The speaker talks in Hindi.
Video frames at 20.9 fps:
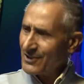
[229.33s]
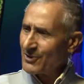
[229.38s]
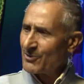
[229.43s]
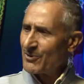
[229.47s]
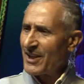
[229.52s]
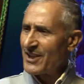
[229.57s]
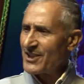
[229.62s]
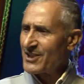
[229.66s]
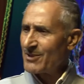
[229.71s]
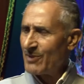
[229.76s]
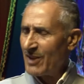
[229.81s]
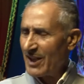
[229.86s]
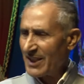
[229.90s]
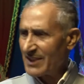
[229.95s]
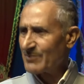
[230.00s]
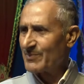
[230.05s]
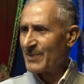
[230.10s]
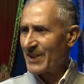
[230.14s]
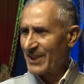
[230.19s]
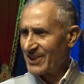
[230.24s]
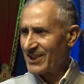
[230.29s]
थोड़ा स्वाद
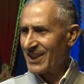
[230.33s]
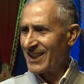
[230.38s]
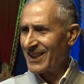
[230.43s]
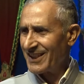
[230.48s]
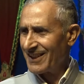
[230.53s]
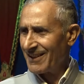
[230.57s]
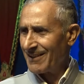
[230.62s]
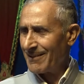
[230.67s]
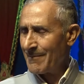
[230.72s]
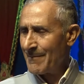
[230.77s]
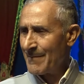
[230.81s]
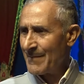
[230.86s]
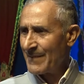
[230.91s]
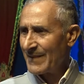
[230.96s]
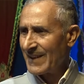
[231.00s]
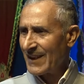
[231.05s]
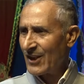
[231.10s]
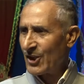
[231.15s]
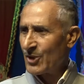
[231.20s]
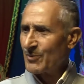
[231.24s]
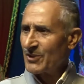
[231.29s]
बढ़ता है
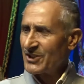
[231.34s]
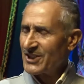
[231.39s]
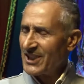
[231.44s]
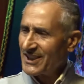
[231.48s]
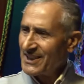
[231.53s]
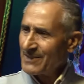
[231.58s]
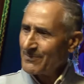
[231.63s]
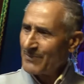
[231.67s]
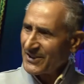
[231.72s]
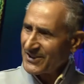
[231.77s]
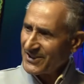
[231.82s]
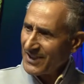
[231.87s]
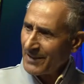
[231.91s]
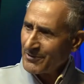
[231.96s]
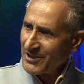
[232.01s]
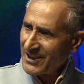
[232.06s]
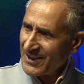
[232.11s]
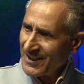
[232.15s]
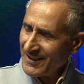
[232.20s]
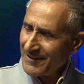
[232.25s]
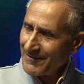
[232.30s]
और वह जल्दी पचता भी
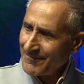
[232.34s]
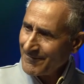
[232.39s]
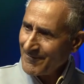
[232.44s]
है